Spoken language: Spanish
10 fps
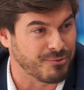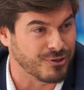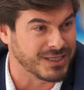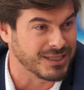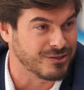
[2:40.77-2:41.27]
Por
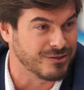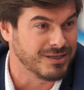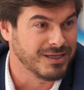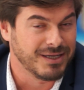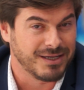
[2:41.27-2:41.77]
lo tanto,
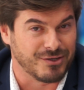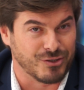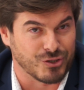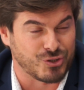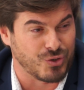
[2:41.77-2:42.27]

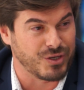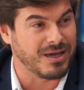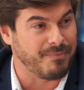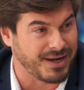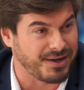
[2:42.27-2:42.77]
no solo
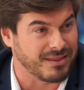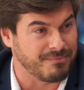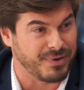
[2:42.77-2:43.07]
ya para,